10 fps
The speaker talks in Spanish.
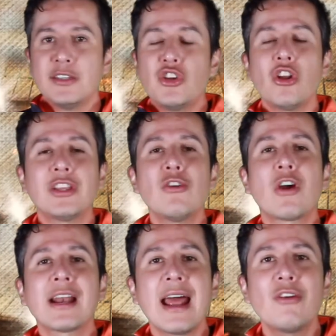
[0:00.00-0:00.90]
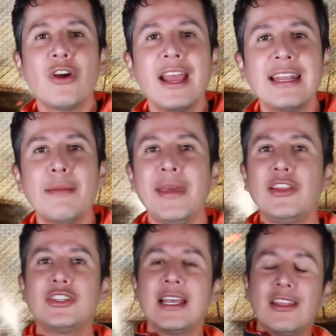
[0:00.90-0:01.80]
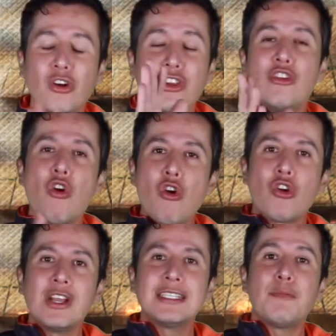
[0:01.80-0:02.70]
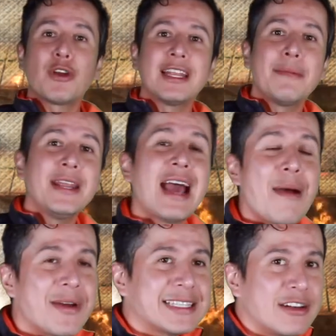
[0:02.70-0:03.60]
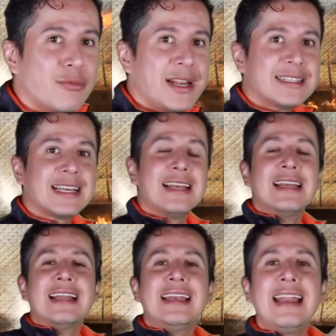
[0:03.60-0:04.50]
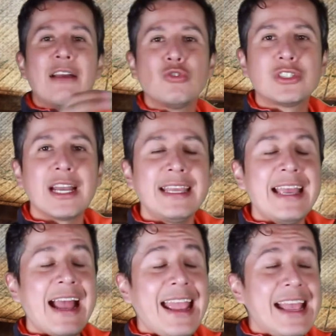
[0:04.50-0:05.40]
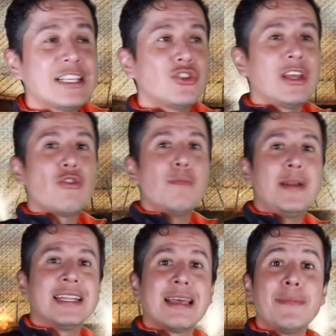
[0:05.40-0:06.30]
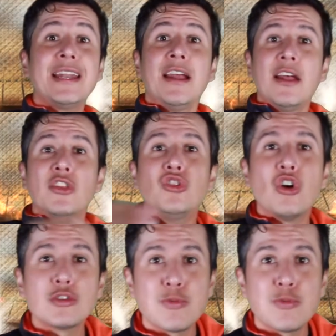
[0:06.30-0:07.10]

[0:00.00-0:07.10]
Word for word: Yo lo tengo claro en el medio centro y ojo con este porque también a Marcelo Bielsa le gustaría eso de cumplir también dos